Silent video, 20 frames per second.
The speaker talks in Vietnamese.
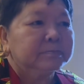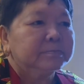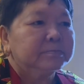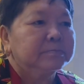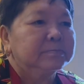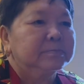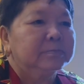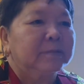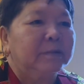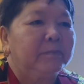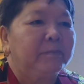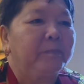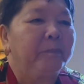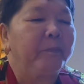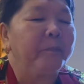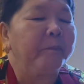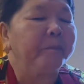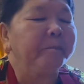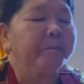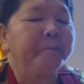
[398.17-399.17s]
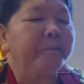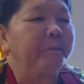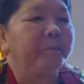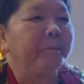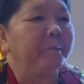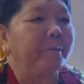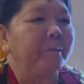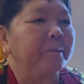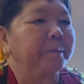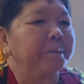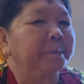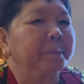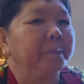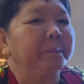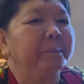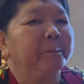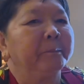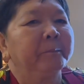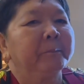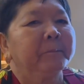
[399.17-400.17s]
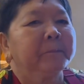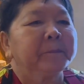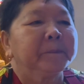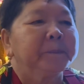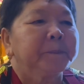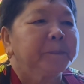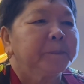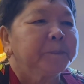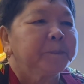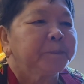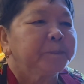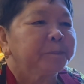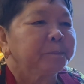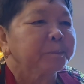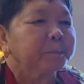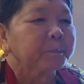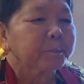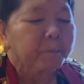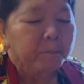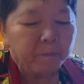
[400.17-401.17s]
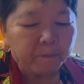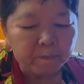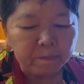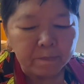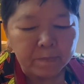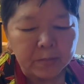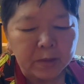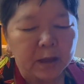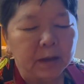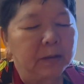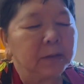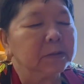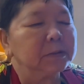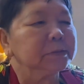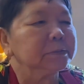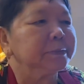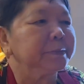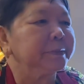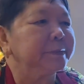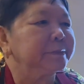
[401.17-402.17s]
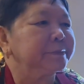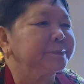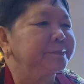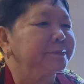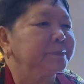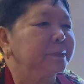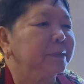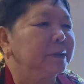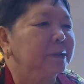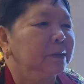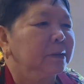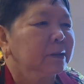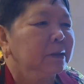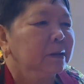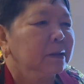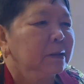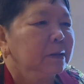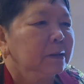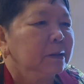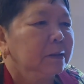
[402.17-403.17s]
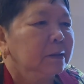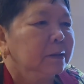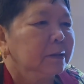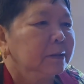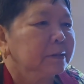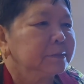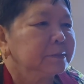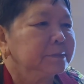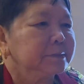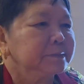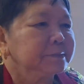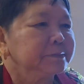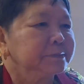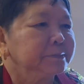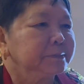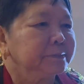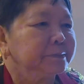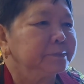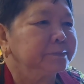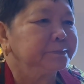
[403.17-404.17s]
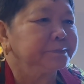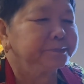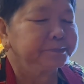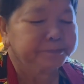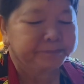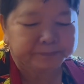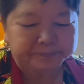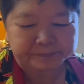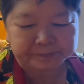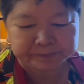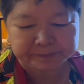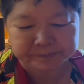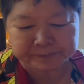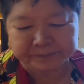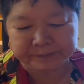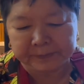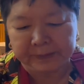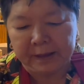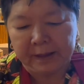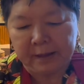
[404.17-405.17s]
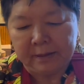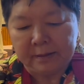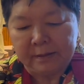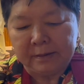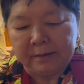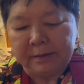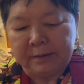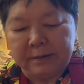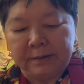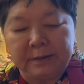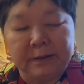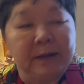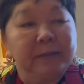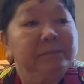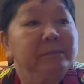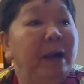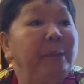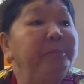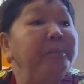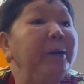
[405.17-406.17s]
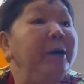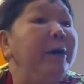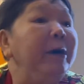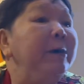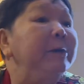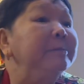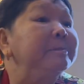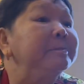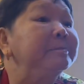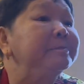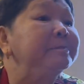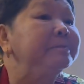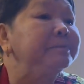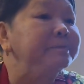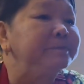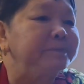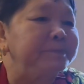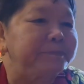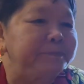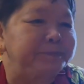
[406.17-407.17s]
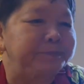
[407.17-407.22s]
ngon chất trời chứ con thấy chất ăn cái gì chứ cũng không có ngon luôn á bữa giờ hay là chất lớn tuổi chất khó tính ta bắp à gì